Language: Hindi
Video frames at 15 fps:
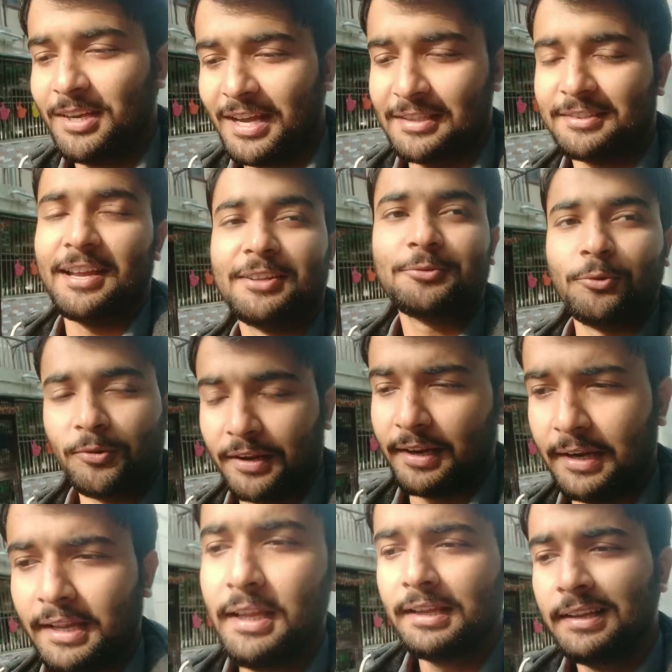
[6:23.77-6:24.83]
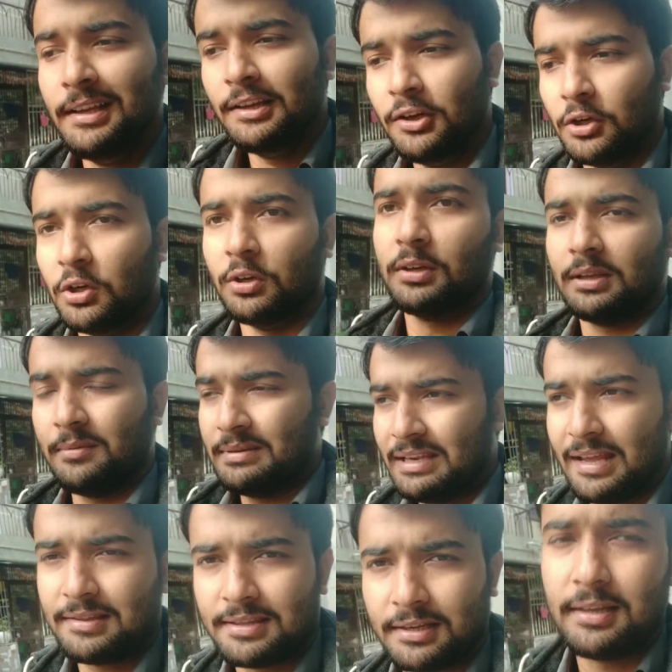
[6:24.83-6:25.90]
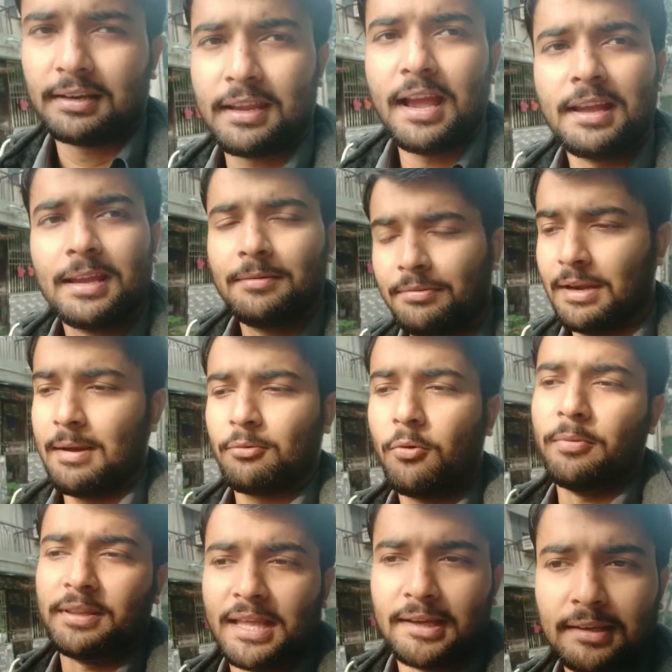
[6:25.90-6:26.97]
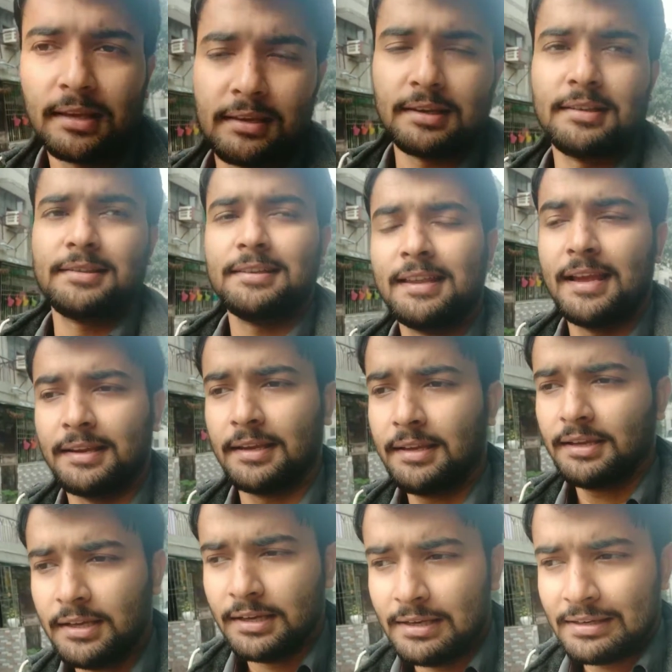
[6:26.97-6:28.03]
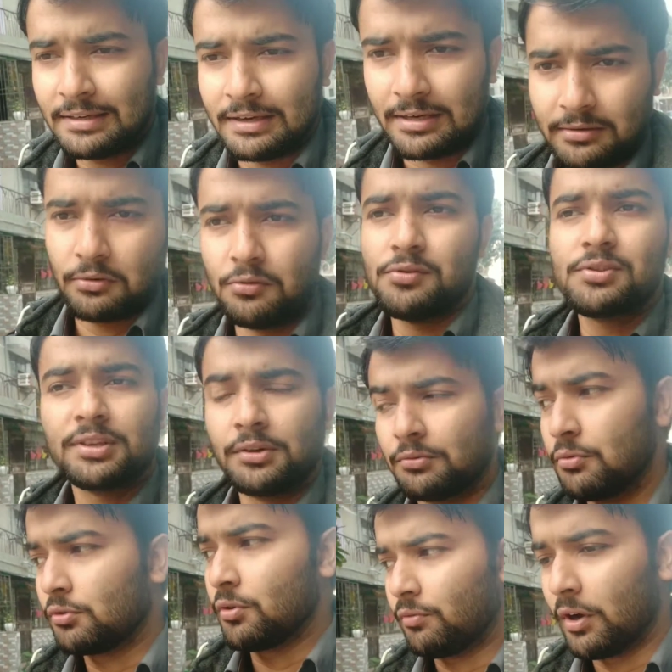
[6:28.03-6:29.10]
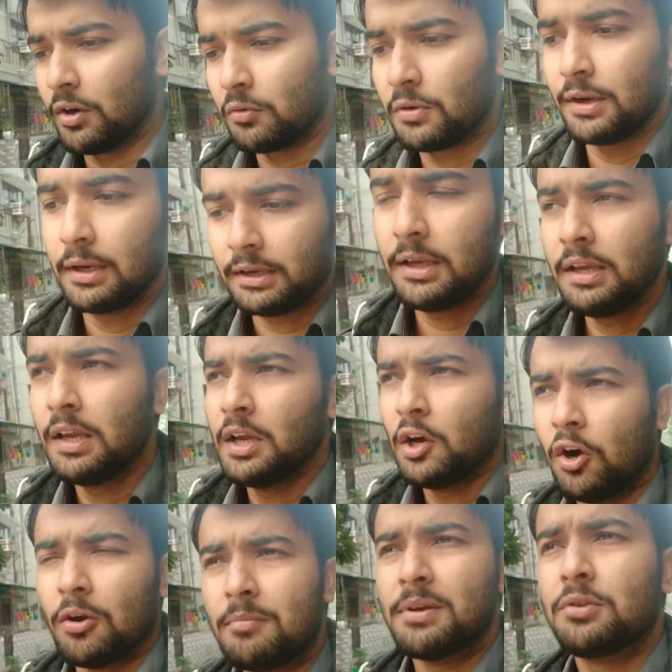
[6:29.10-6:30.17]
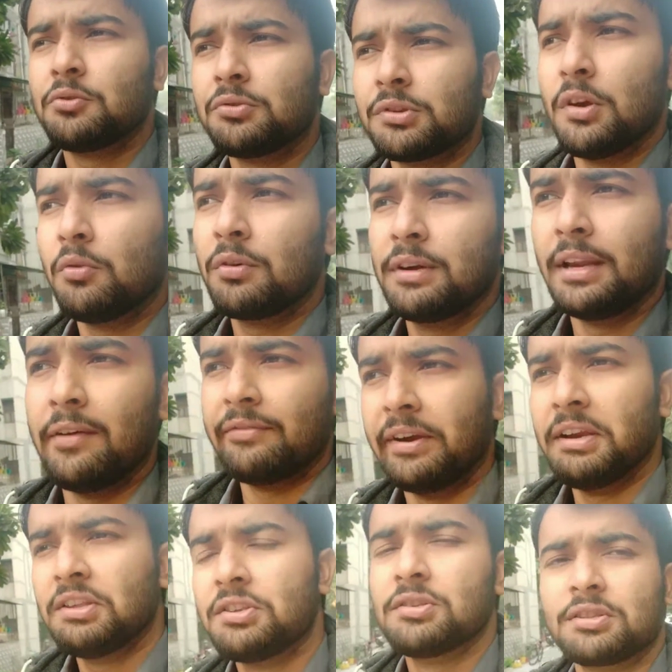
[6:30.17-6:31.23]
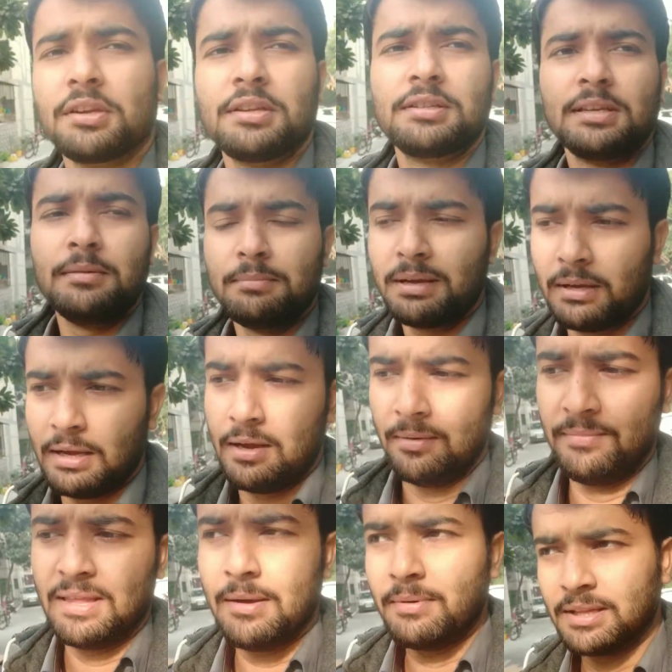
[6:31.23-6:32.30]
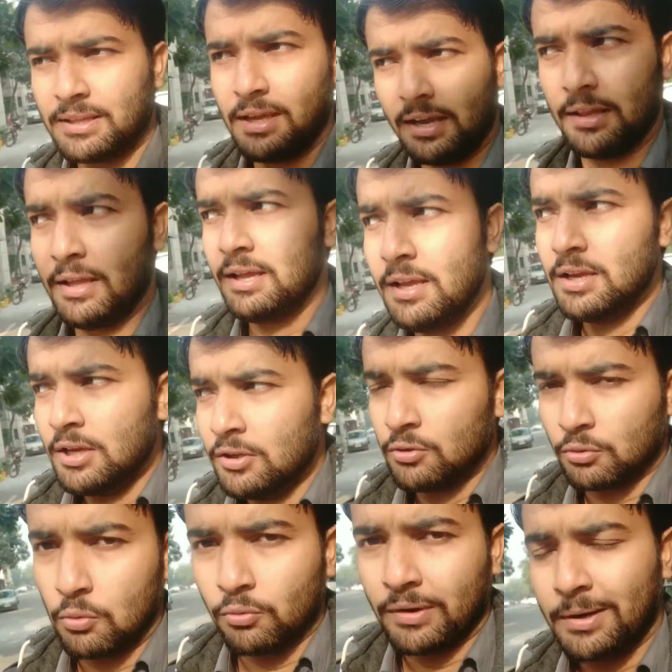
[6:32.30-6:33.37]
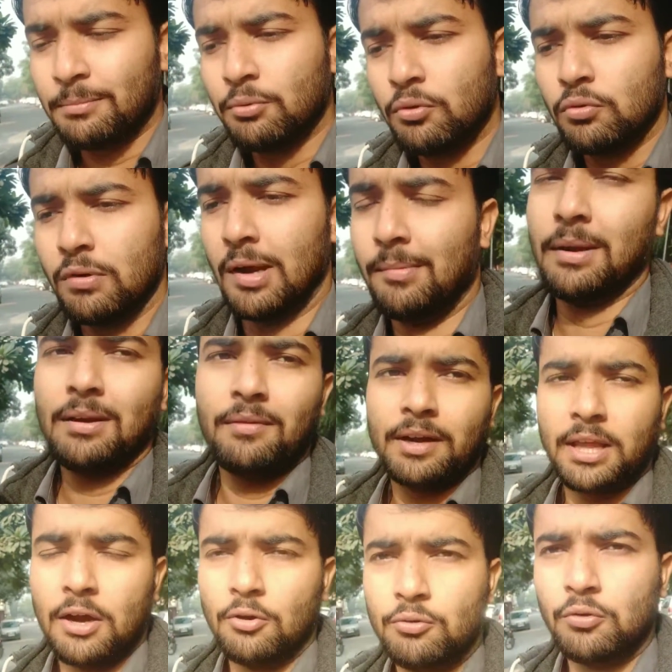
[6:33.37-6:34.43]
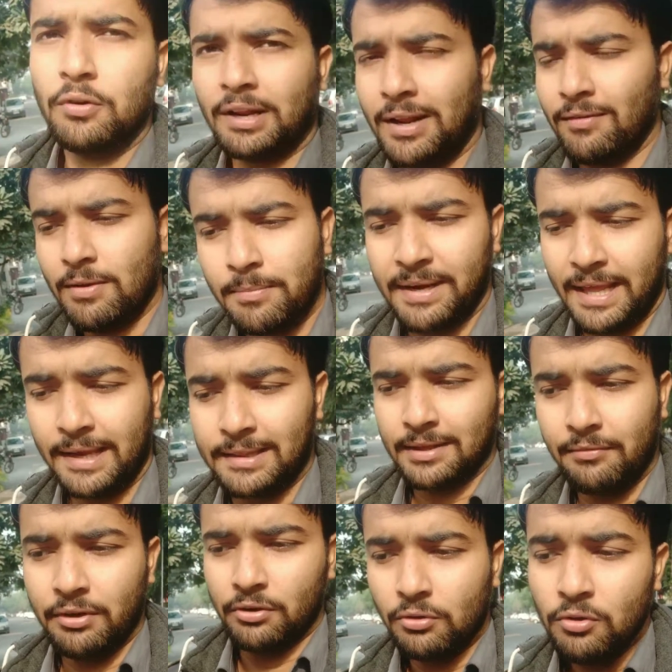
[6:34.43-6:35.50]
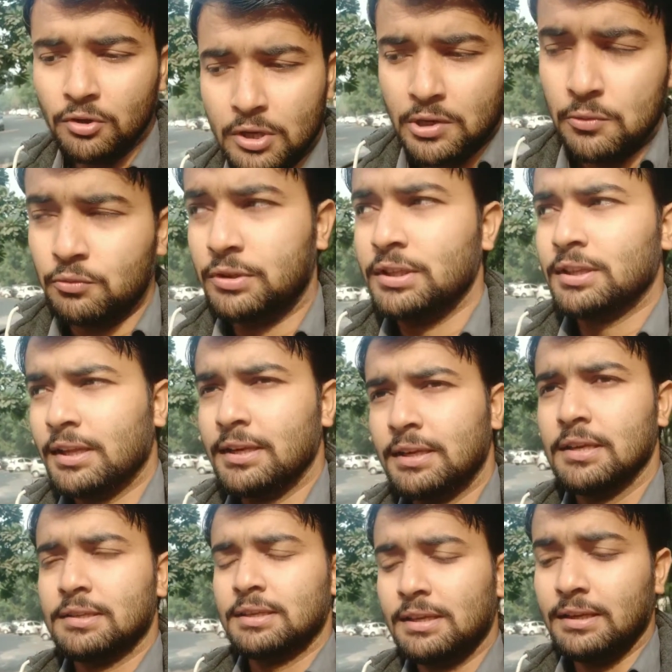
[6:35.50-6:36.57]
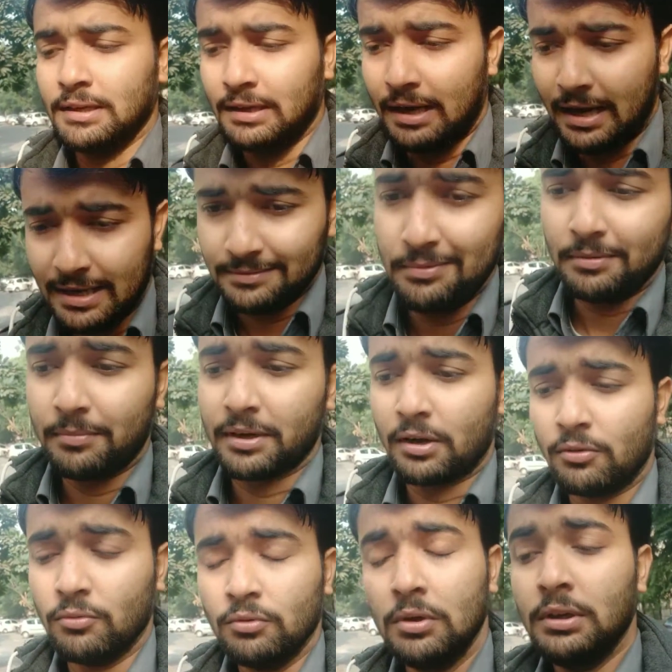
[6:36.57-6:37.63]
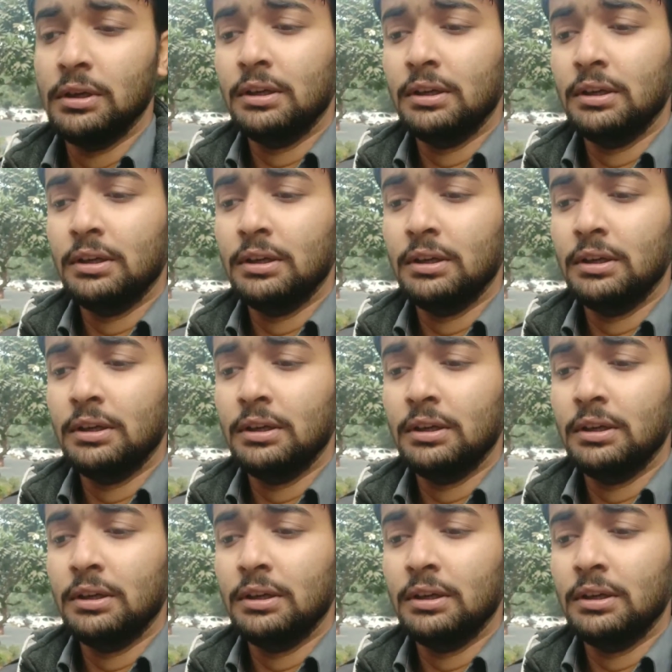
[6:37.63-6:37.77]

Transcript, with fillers: आज रात को ट्रेन है और अभी नाश्ता करके आएंगे फिर आपको बताएंगे कैसे जाएंगे कौन से रूट को फॉलो करेंगे और मैं सोच रहा हूँ कि डेफिनेटली जिस तरह से मैं अहमदाबाद गया था तो गोरखपुर टू अहमदाबाद हाउ टू ट्रेवल बनाया था वीडियो उसी तरीके से आज मैं बनाऊँ